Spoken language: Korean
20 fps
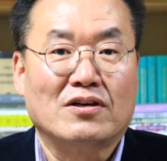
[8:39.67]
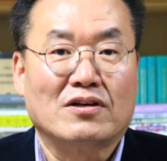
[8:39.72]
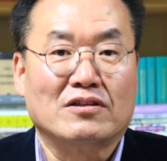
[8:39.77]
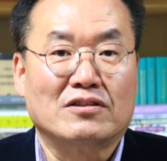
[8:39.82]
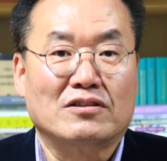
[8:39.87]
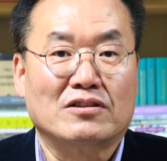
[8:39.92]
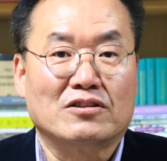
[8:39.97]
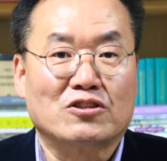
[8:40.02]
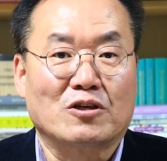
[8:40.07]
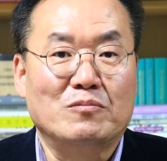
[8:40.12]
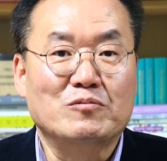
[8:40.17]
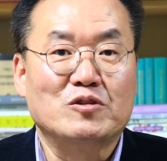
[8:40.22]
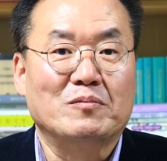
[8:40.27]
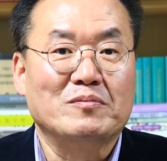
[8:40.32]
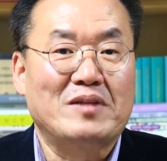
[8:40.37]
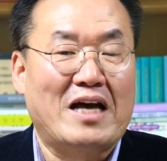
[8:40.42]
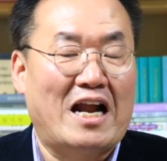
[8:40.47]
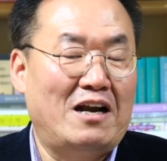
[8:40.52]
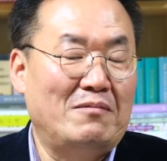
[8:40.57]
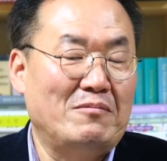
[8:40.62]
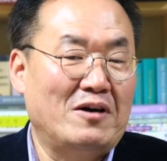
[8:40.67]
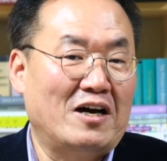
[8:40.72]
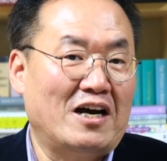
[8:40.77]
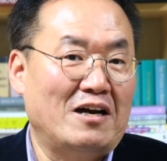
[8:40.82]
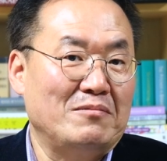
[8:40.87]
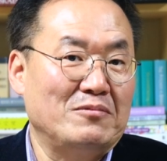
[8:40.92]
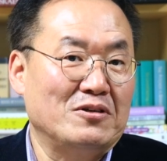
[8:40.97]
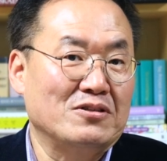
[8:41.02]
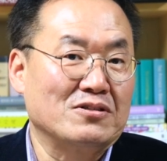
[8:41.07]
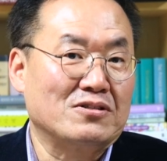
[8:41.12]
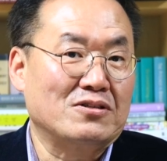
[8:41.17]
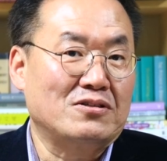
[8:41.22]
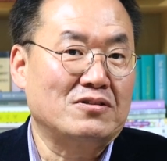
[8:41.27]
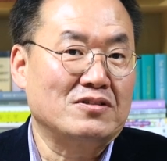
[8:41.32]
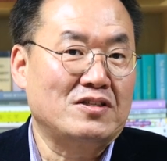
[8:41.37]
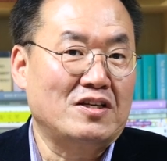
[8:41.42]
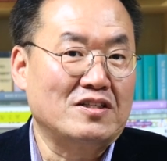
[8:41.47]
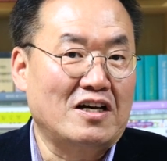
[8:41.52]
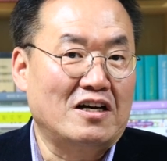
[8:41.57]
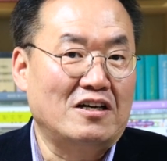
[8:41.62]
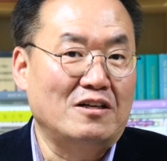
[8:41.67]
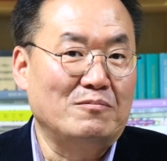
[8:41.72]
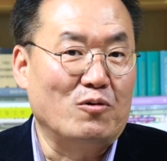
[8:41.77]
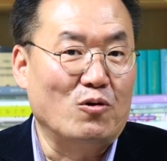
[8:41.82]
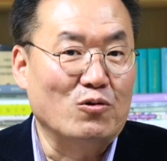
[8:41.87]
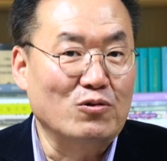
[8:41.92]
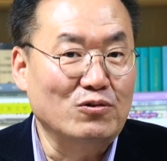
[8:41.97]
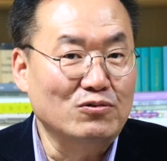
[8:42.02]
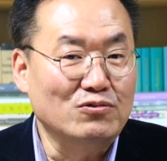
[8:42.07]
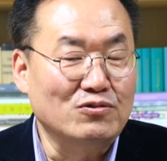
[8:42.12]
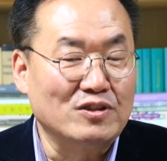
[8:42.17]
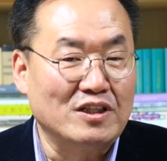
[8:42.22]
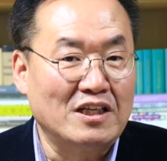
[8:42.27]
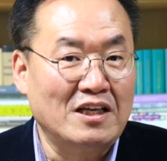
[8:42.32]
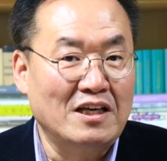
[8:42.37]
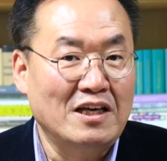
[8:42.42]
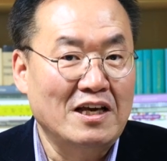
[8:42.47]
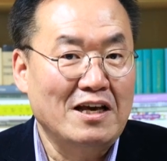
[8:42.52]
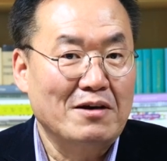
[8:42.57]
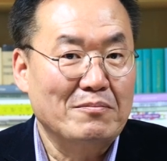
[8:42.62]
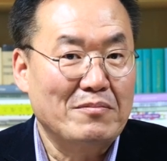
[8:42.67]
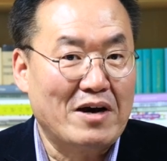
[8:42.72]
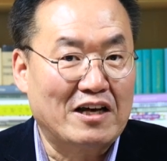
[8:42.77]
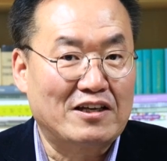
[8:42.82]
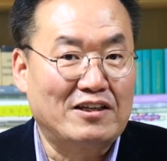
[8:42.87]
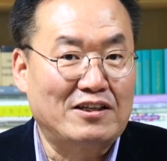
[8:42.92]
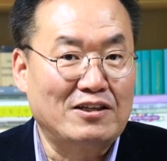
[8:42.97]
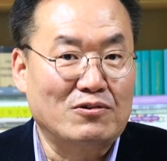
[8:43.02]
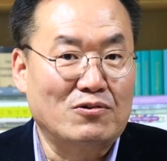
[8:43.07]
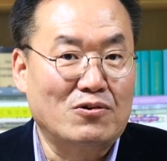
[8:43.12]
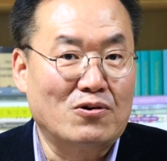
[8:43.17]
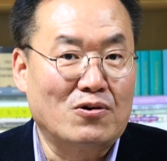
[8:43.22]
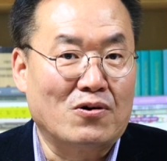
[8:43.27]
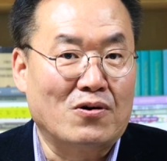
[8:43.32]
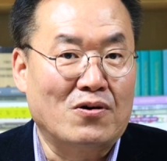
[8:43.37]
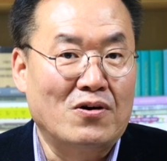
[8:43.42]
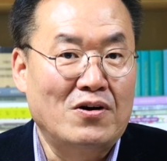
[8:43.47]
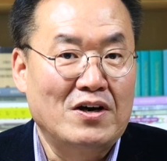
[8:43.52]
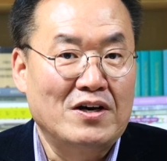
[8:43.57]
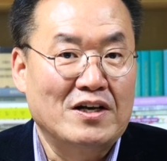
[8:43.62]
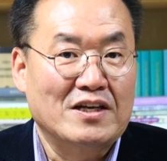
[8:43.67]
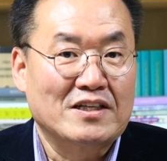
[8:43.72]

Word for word: 어, 점점 닮아가면서 세상을 보는 눈이 바뀌고